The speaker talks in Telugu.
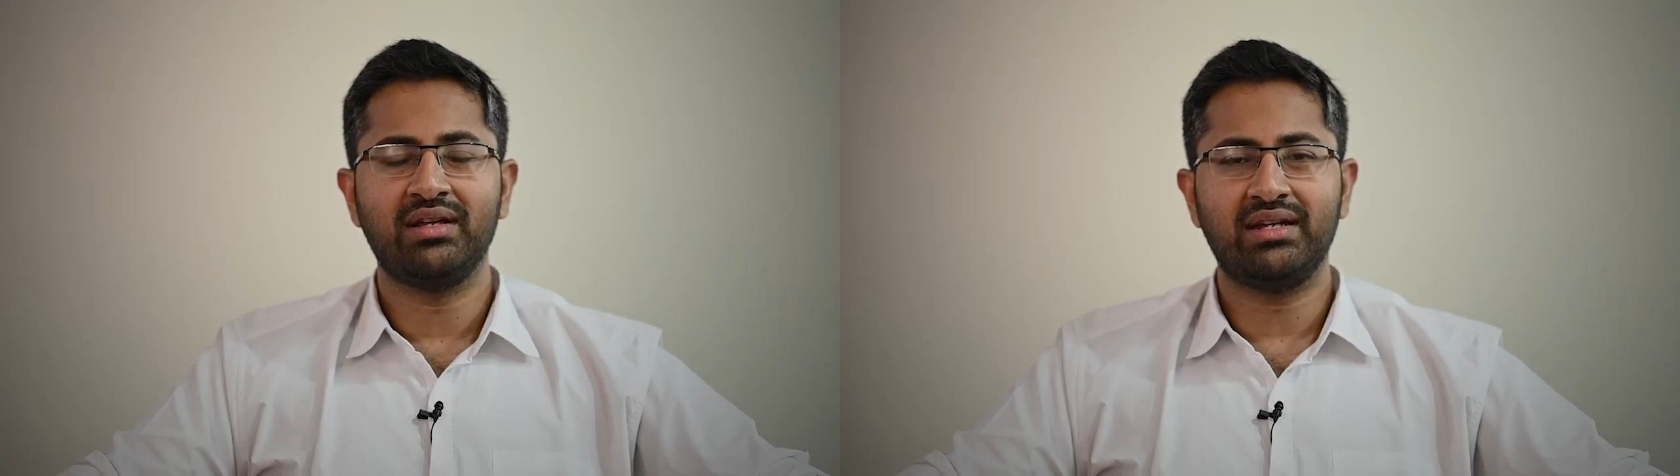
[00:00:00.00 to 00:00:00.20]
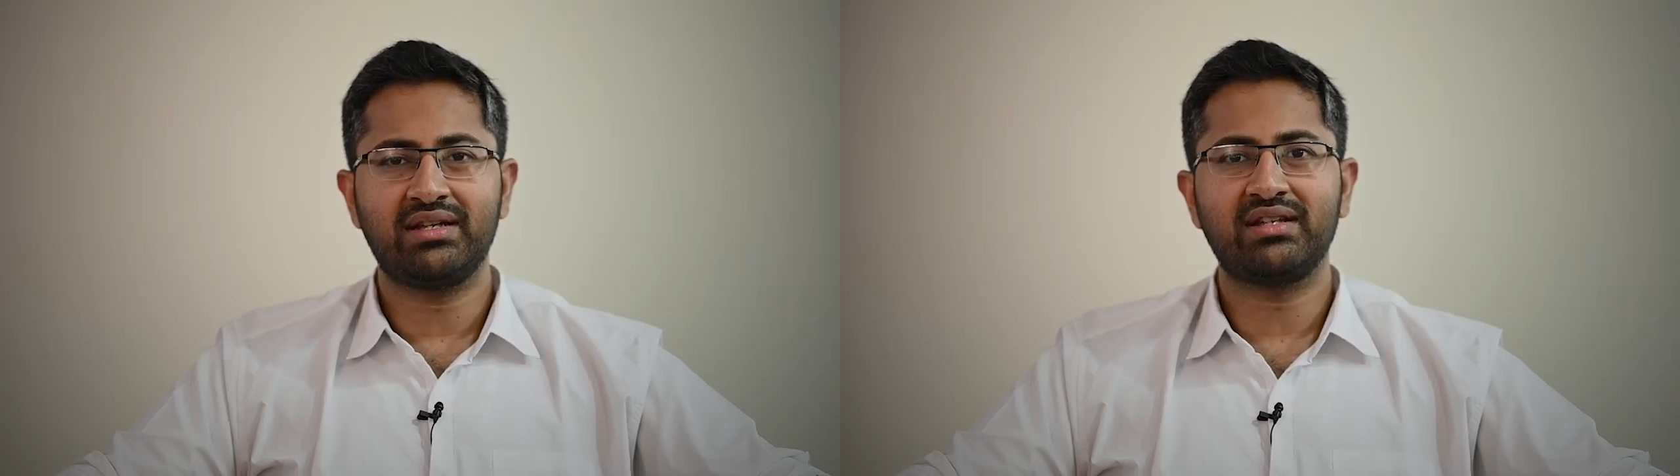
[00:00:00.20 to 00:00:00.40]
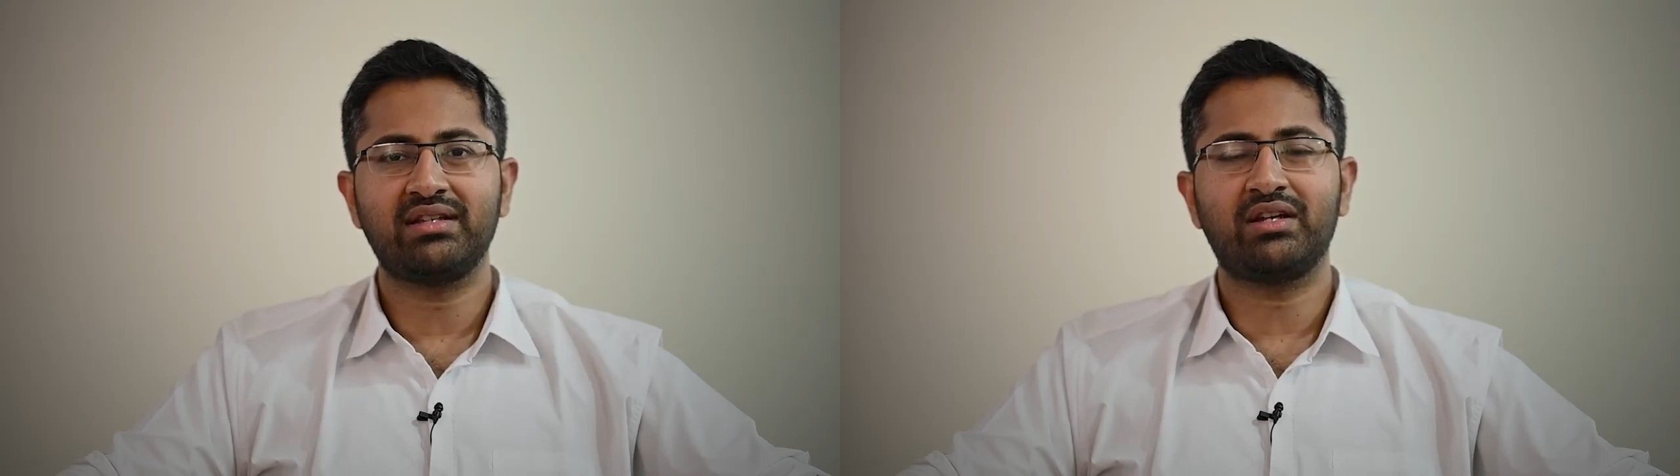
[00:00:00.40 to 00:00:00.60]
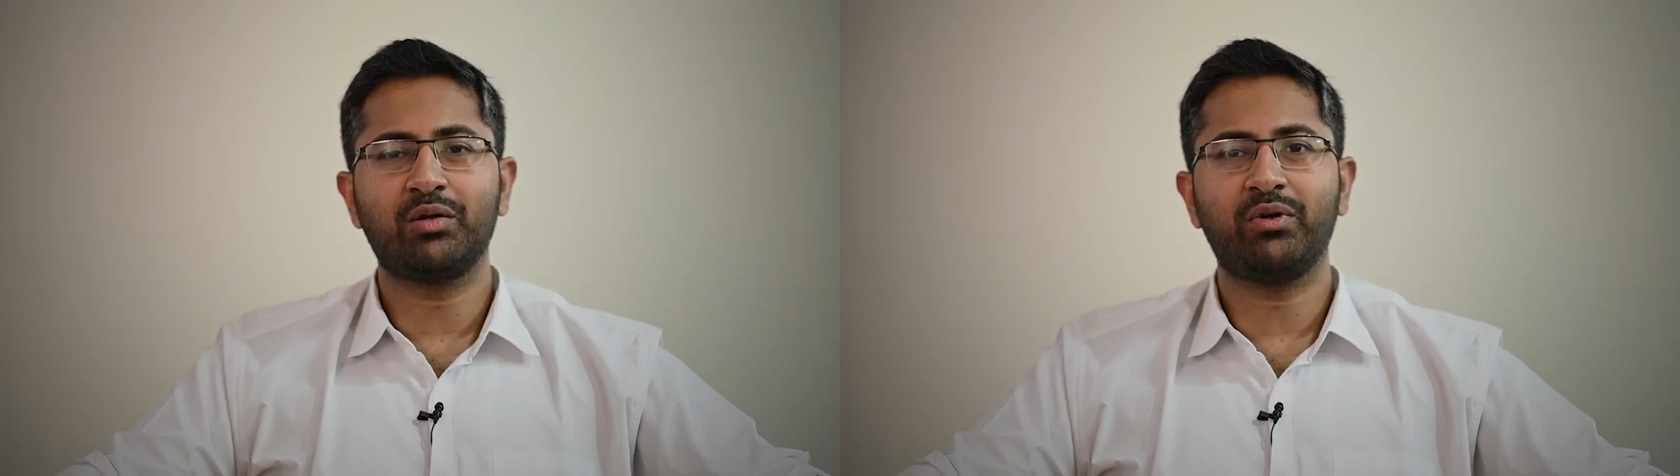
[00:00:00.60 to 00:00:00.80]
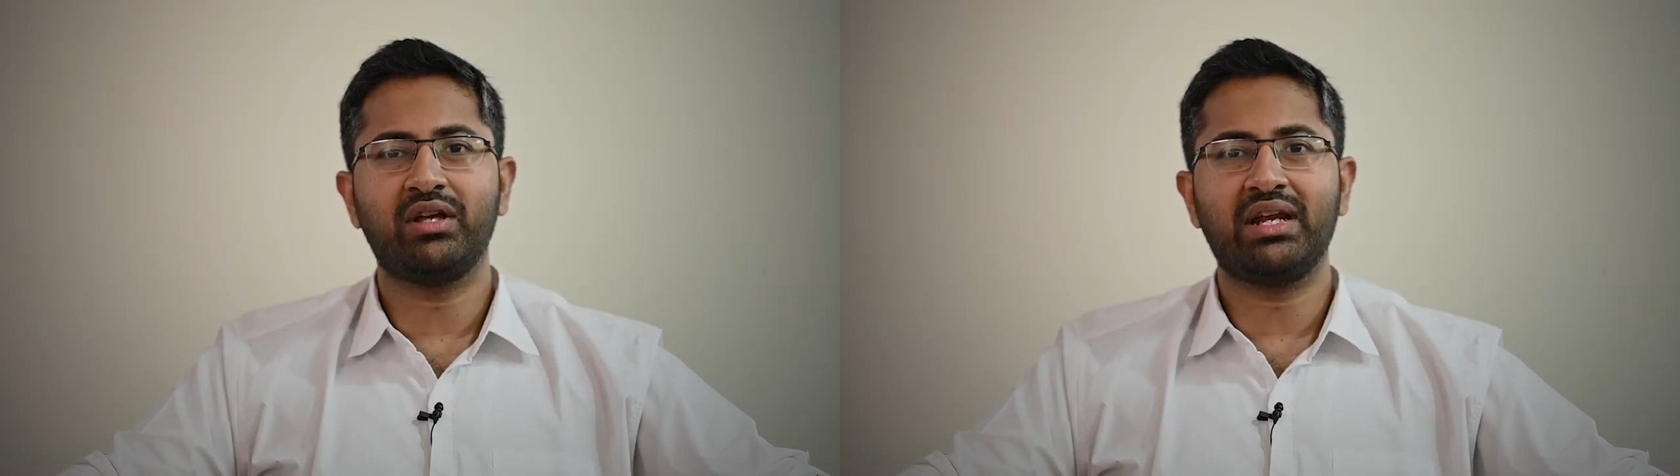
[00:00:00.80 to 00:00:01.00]
నెక్స్ట్ ఇయర్
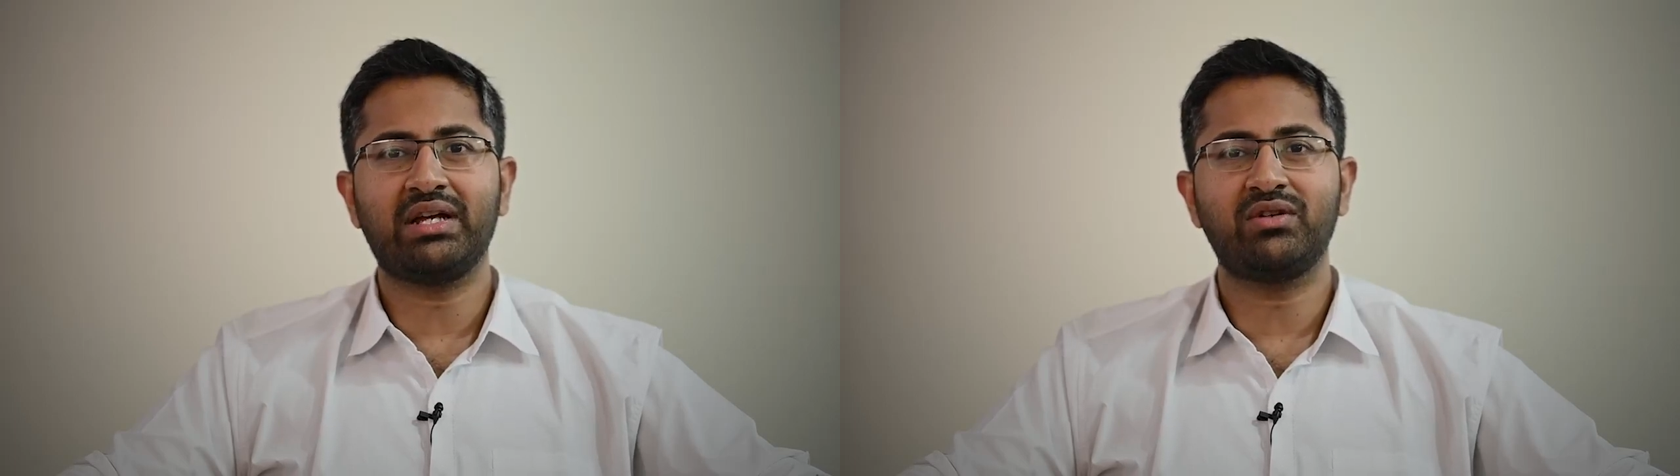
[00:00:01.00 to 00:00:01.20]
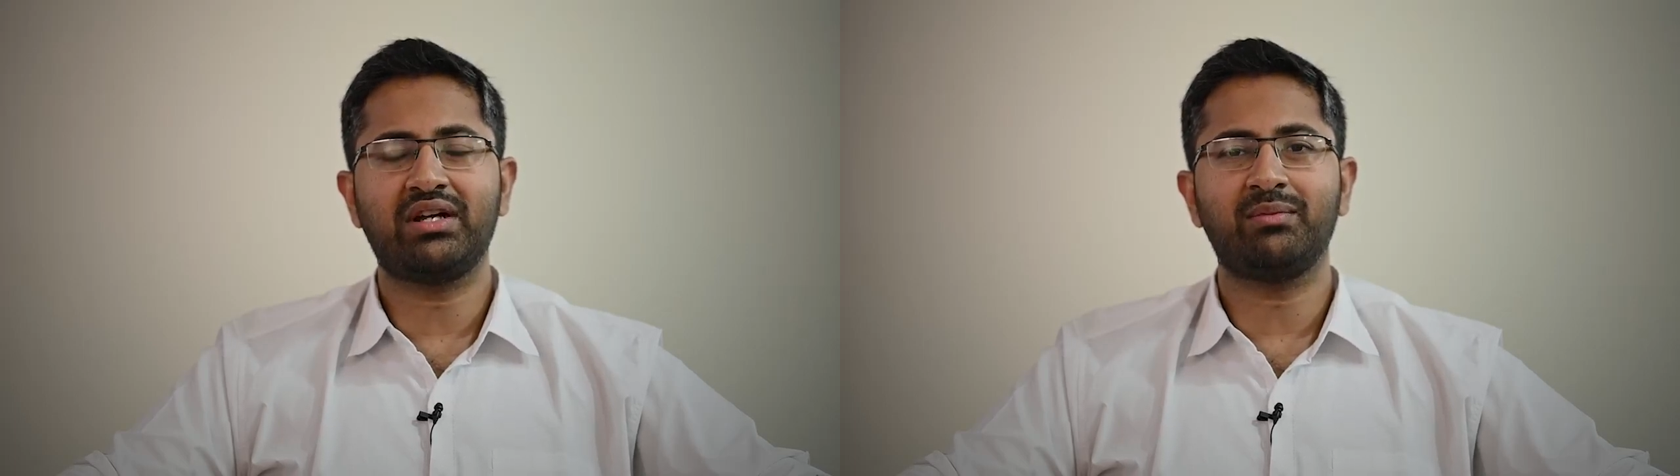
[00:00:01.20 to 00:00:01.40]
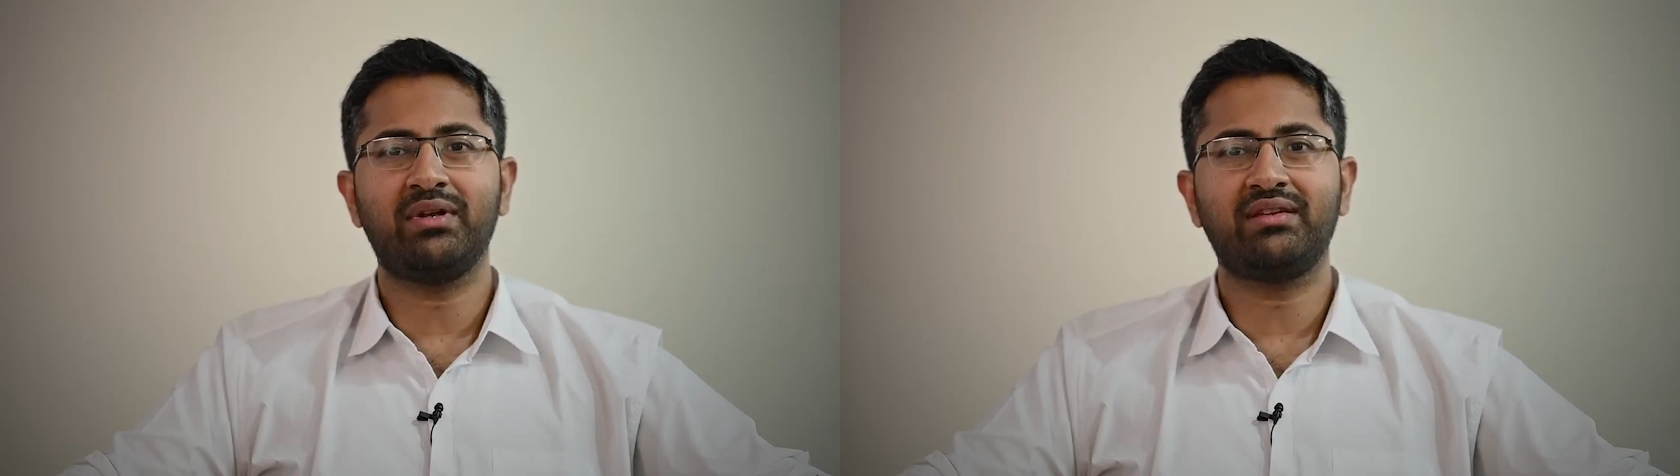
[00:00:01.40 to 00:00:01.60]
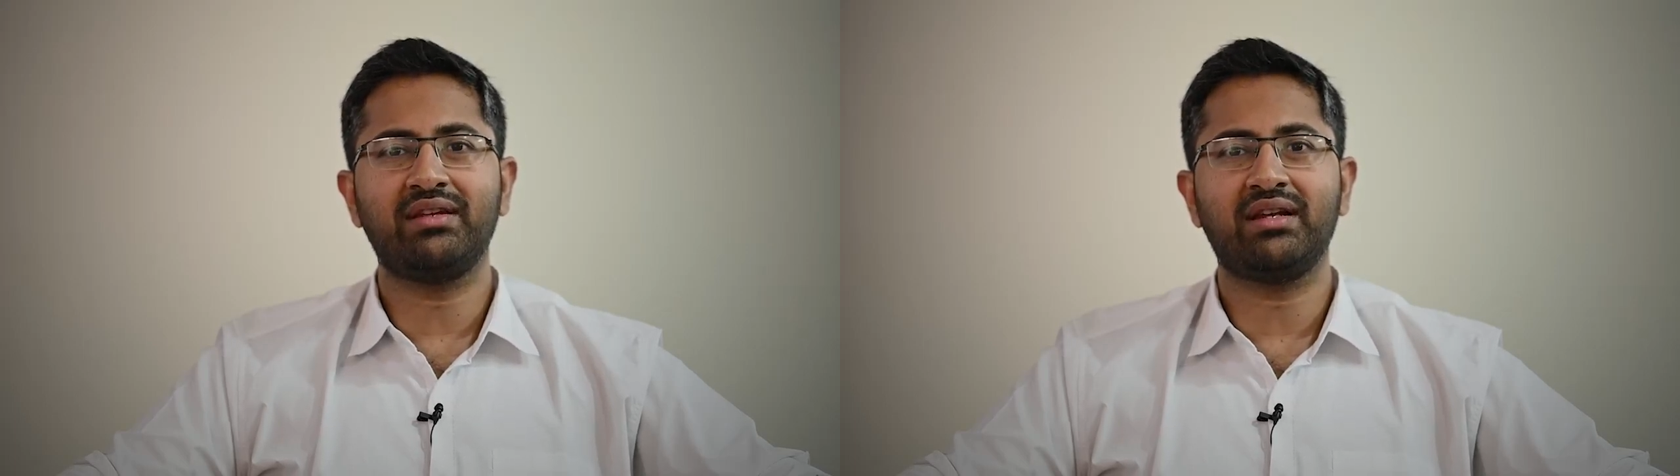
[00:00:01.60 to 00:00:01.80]
జరగబోయే గ్రాడ్యుయేట్ ఎమ్మెల్సీ